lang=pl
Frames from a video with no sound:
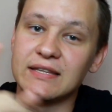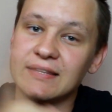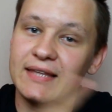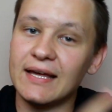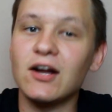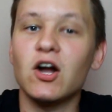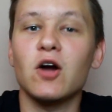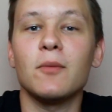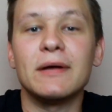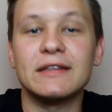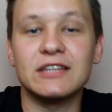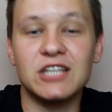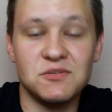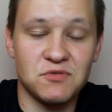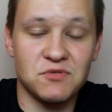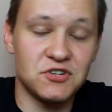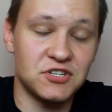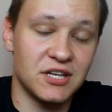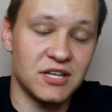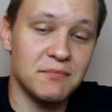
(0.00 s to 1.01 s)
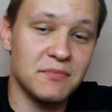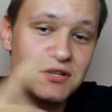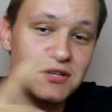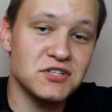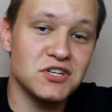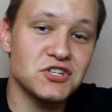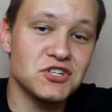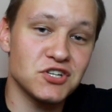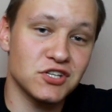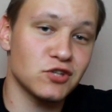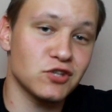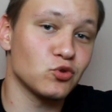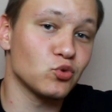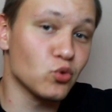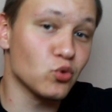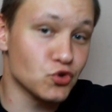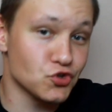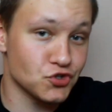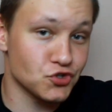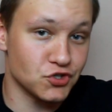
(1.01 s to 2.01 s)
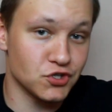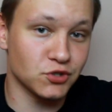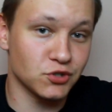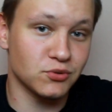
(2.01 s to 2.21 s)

ten komentarz przeczytam, będzie jeszcze ten dłuższy,